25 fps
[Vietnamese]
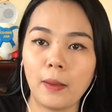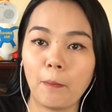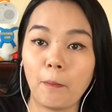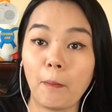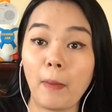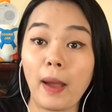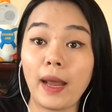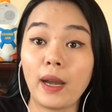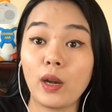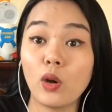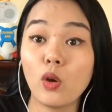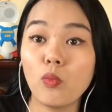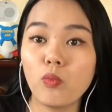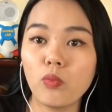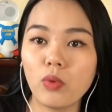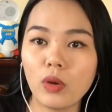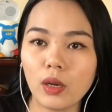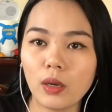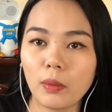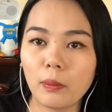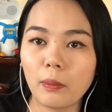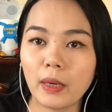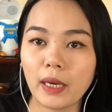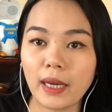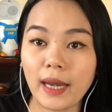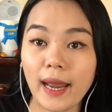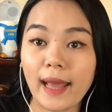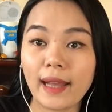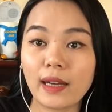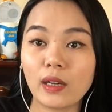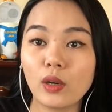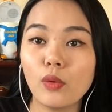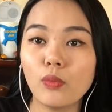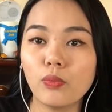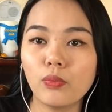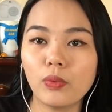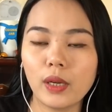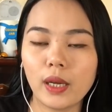mà đúc á, mình đang
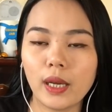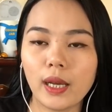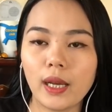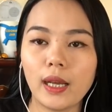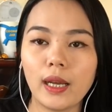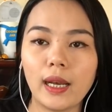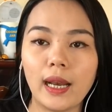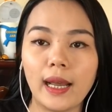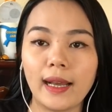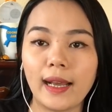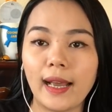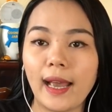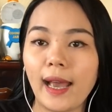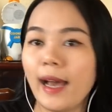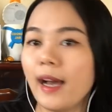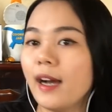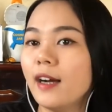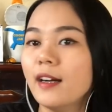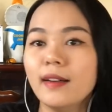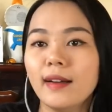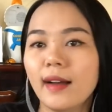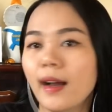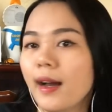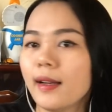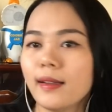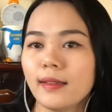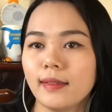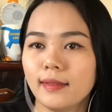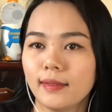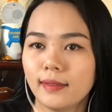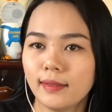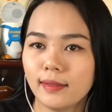đúc ha, là ra hư hết,